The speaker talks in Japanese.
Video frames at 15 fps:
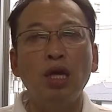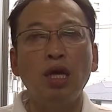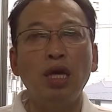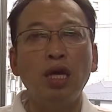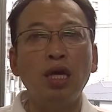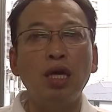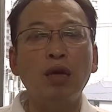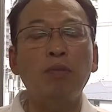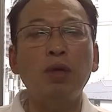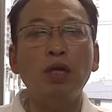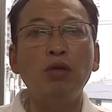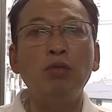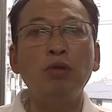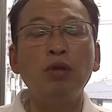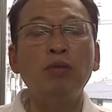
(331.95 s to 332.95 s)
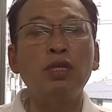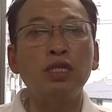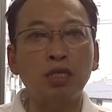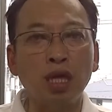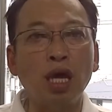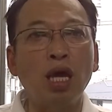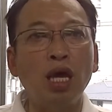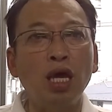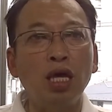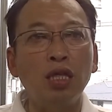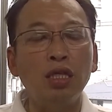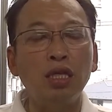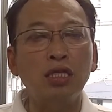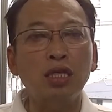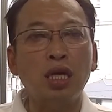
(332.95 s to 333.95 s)
えー、やっぱり思いますね
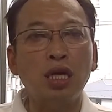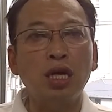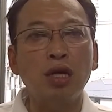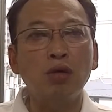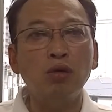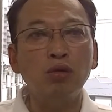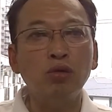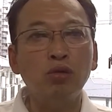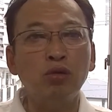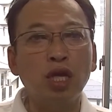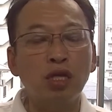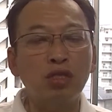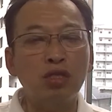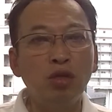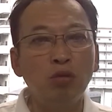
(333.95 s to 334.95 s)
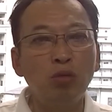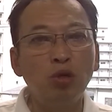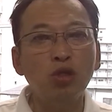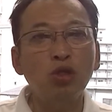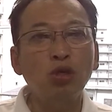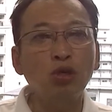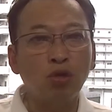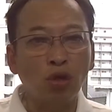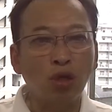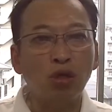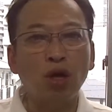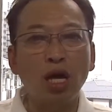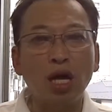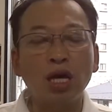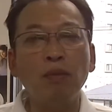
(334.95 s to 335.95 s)
ですからこの夏の猛暑の時
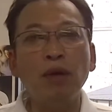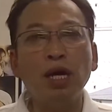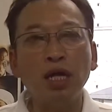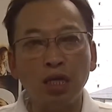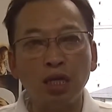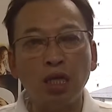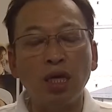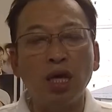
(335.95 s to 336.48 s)
の墓参り、